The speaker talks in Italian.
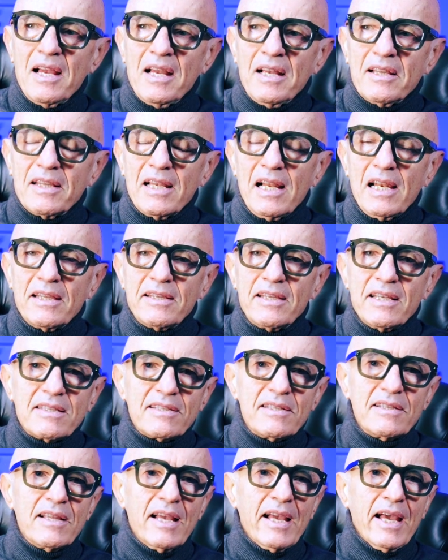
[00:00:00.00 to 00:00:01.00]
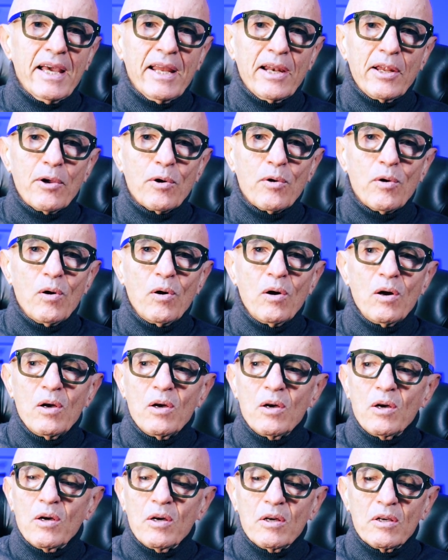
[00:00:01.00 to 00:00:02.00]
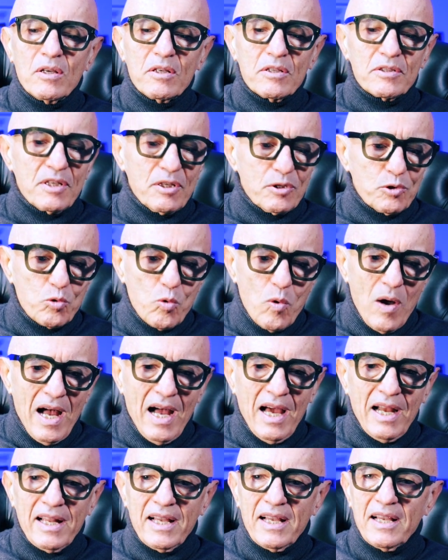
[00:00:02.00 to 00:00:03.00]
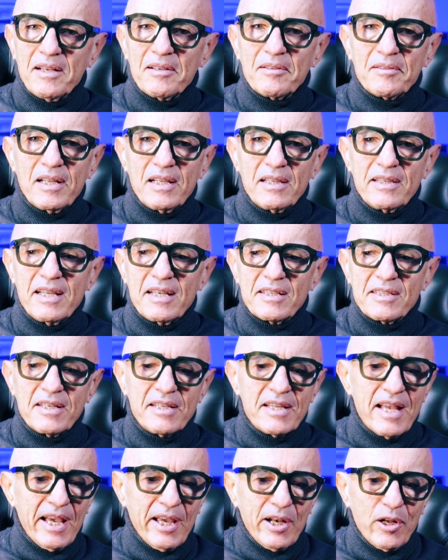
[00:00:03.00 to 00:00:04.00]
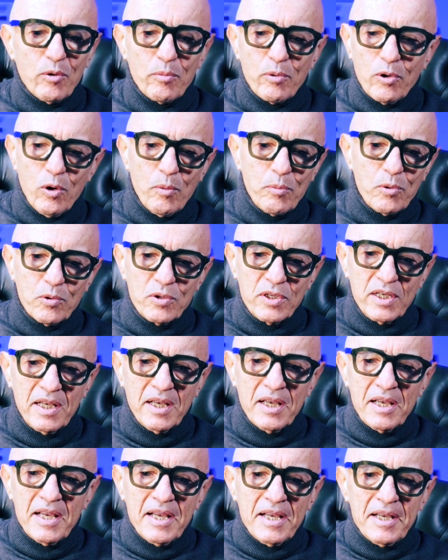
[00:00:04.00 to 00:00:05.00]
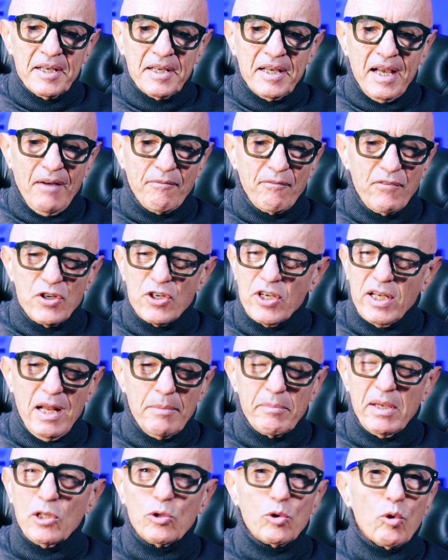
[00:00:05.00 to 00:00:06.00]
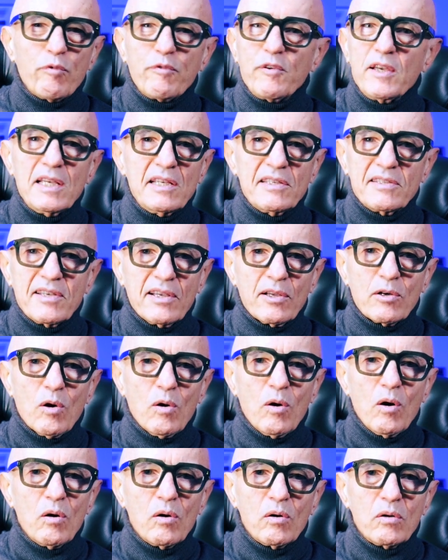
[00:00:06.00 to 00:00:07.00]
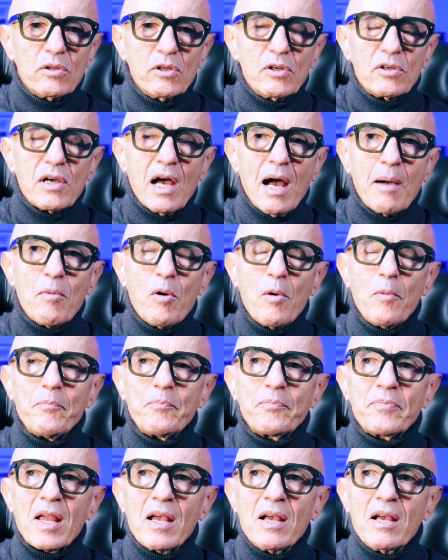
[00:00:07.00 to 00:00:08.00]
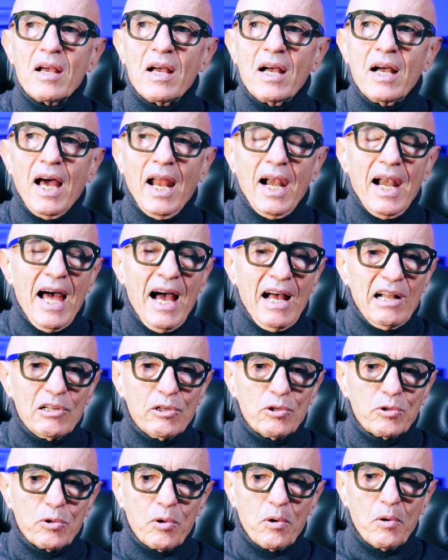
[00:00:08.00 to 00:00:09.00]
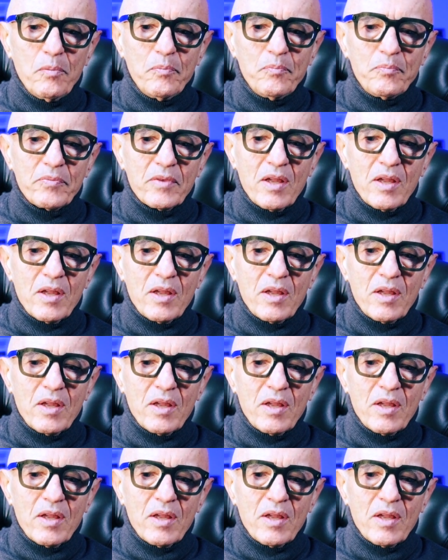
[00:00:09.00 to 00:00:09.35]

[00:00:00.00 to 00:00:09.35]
del desiderio eh, sessuale, del desiderio proprio di avvicinamento fisico, diciamo, all'altro